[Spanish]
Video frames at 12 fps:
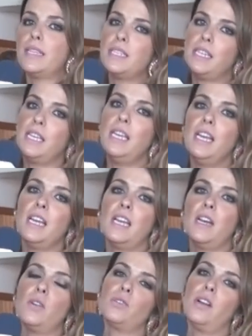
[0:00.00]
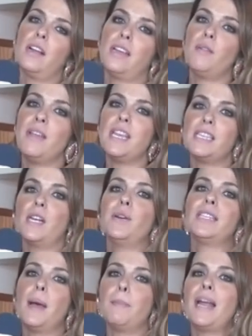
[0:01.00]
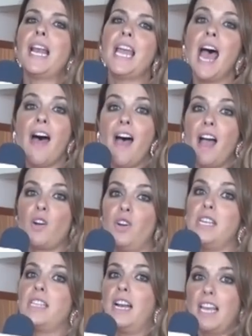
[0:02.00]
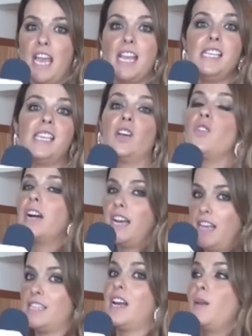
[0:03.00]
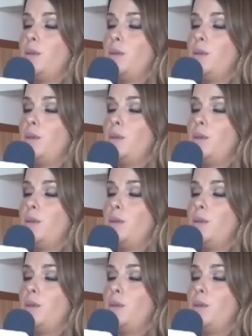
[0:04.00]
así que, no, belleza no está peleada con inteligencia y con ganas de echarle